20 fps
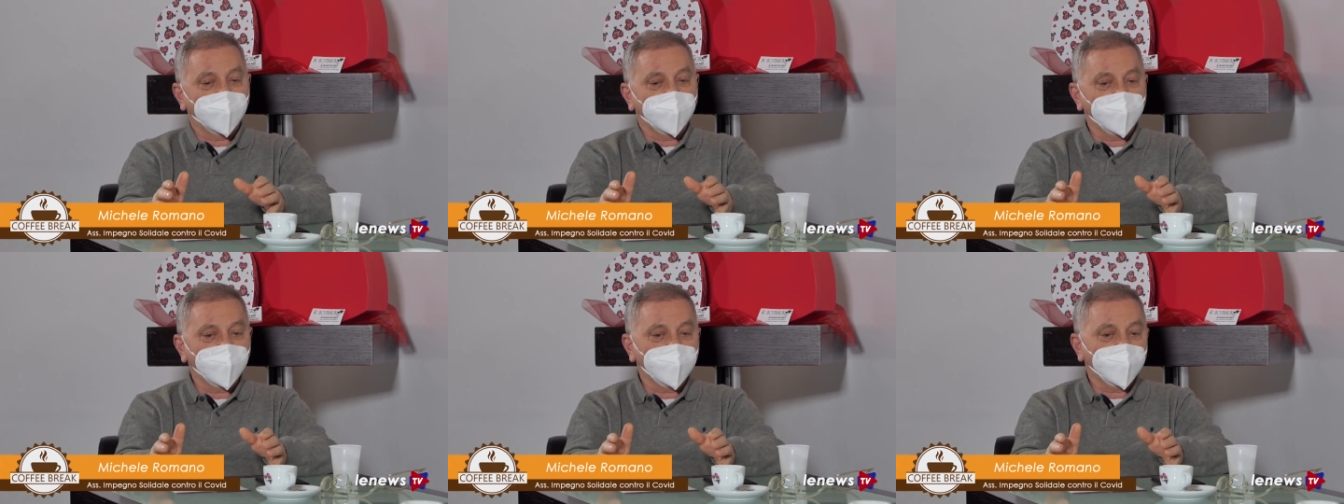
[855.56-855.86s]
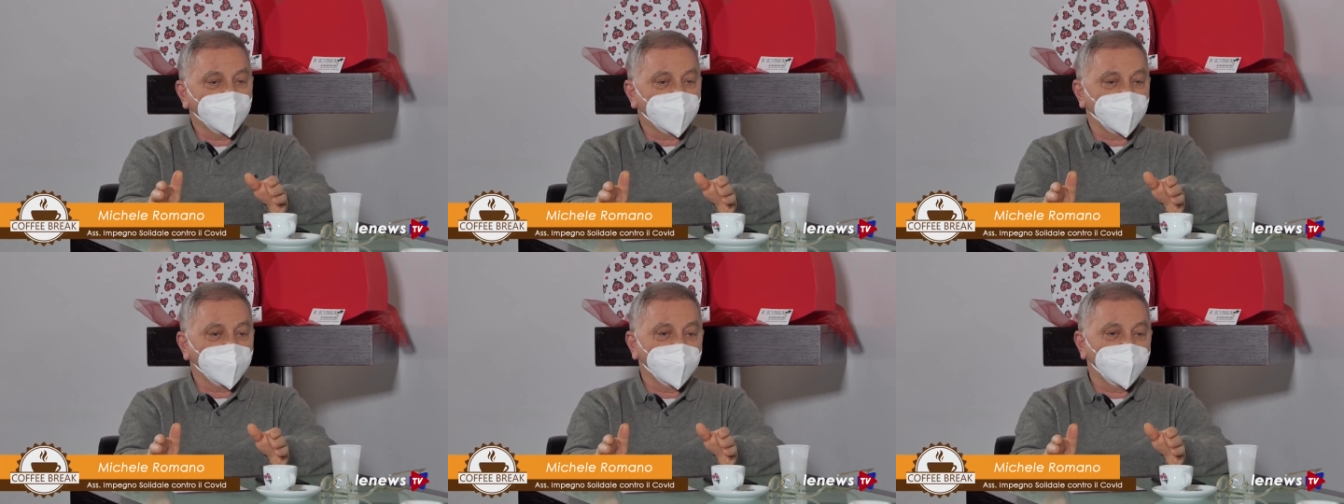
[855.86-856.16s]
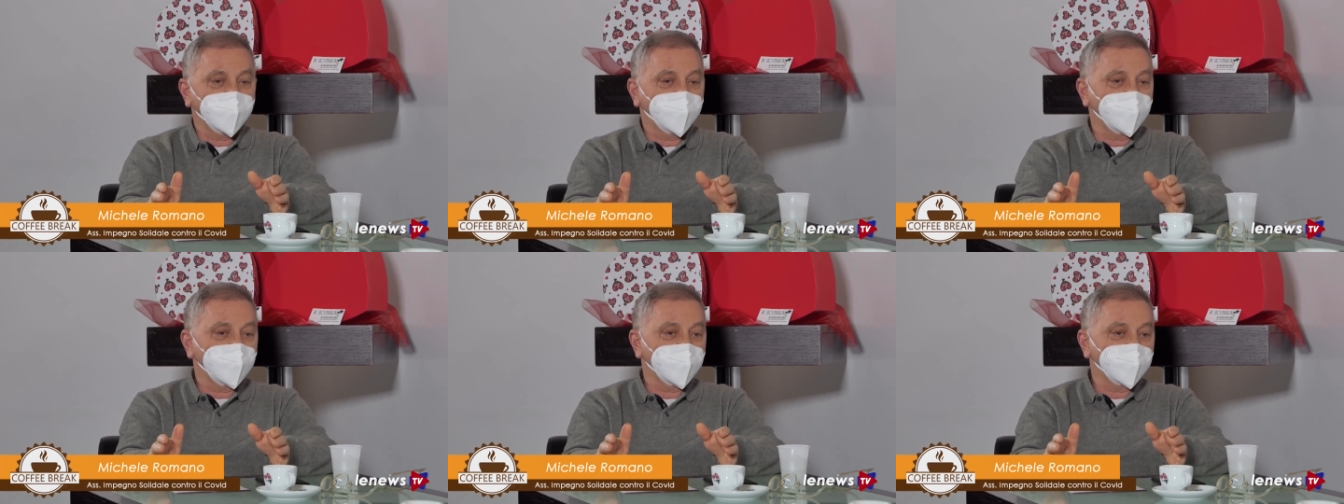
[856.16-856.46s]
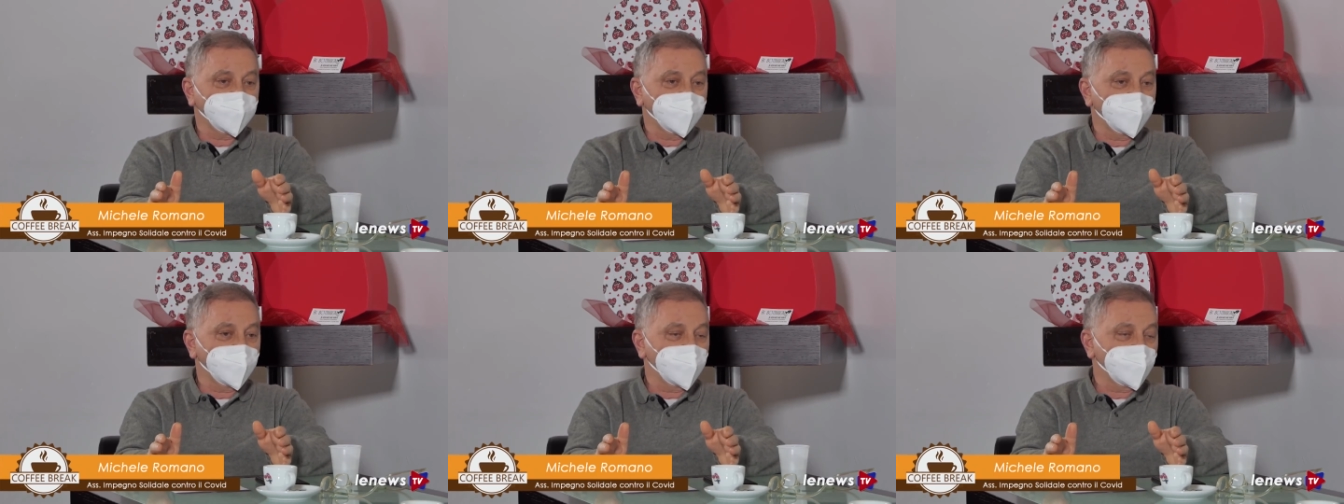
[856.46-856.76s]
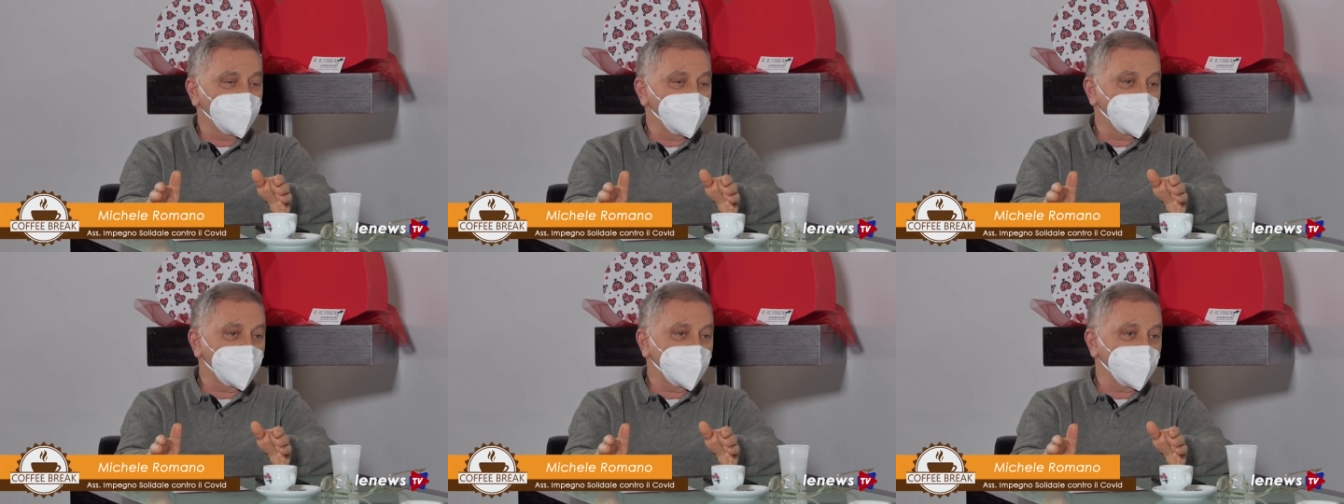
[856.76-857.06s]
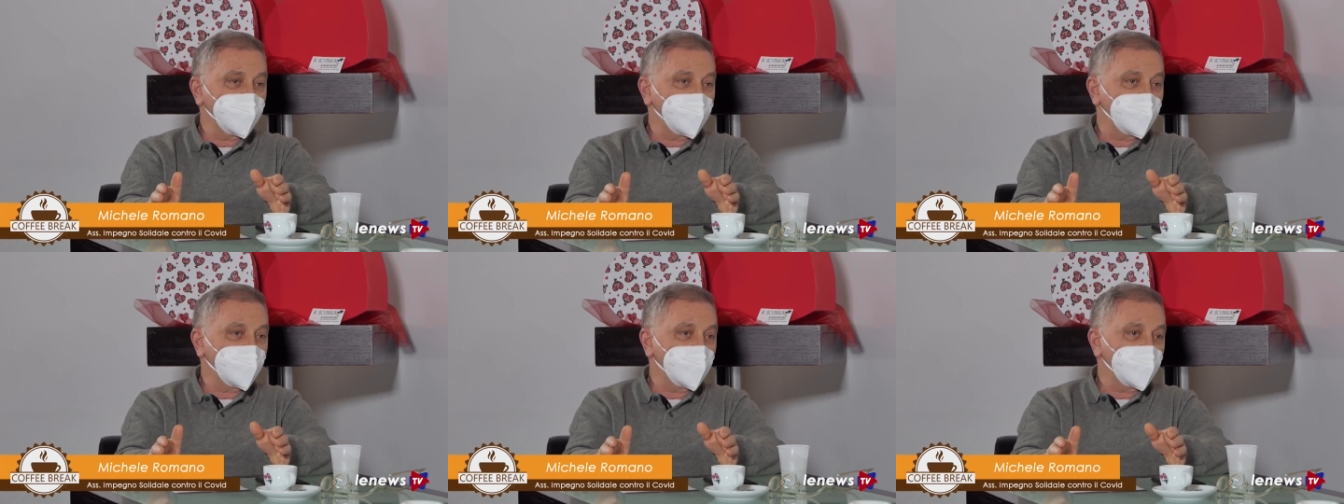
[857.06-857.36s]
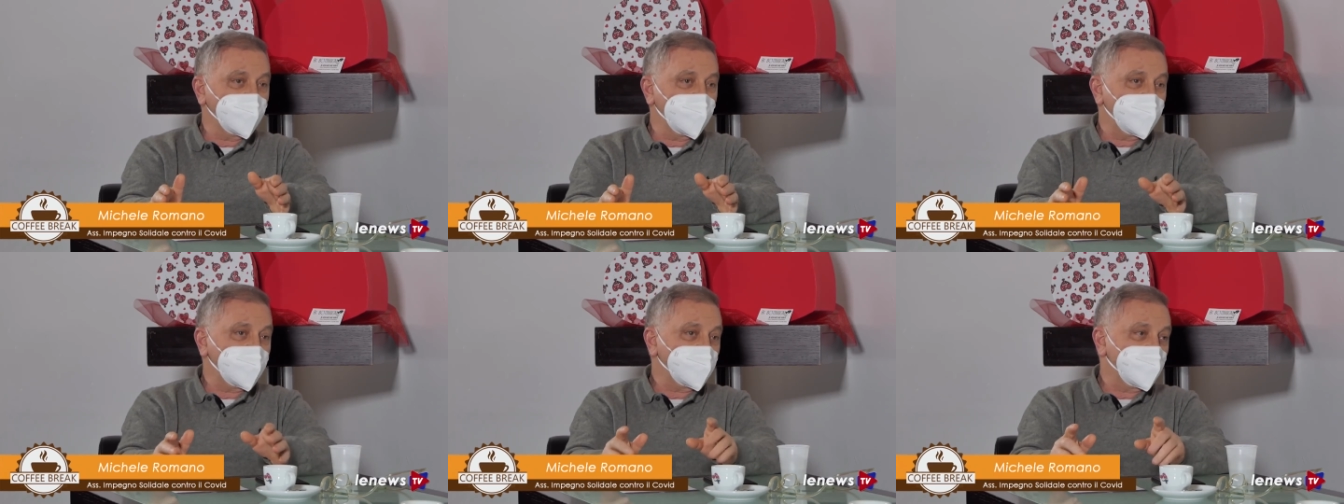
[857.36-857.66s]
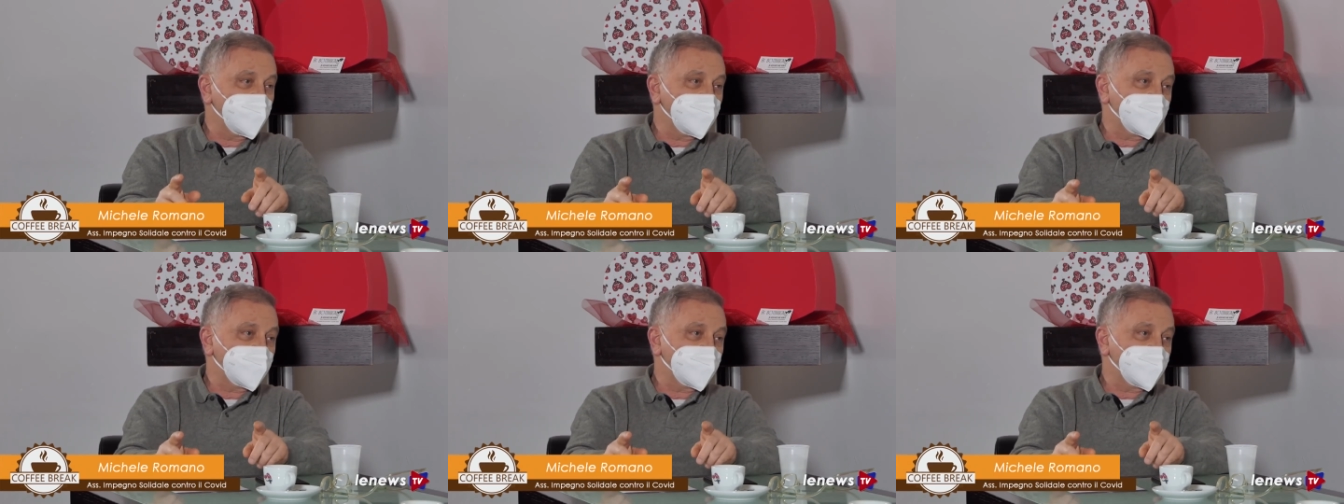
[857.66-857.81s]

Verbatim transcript: Io invece non ho bisogno di quell'elenco